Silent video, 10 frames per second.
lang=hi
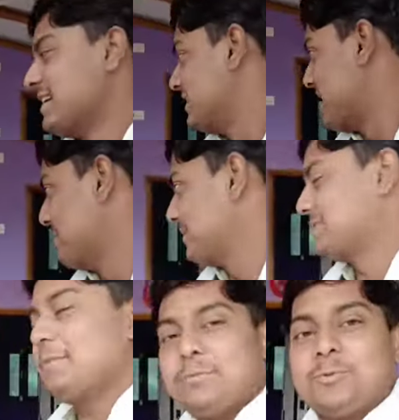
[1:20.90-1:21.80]
यहीं पे
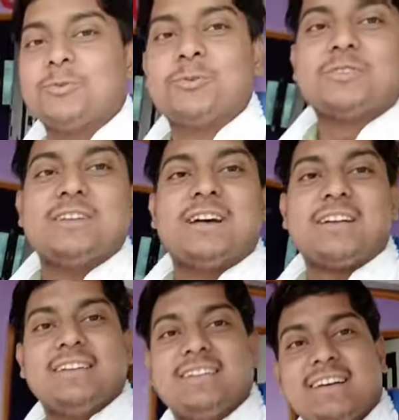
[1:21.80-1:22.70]
सब कोई दोस्त यार
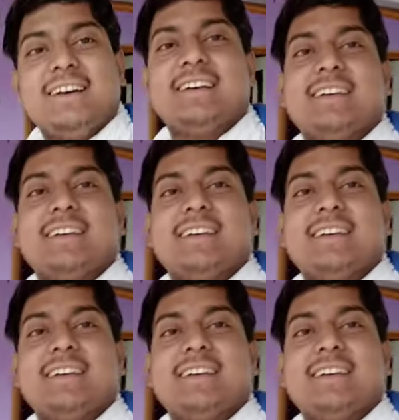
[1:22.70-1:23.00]
रहते हैं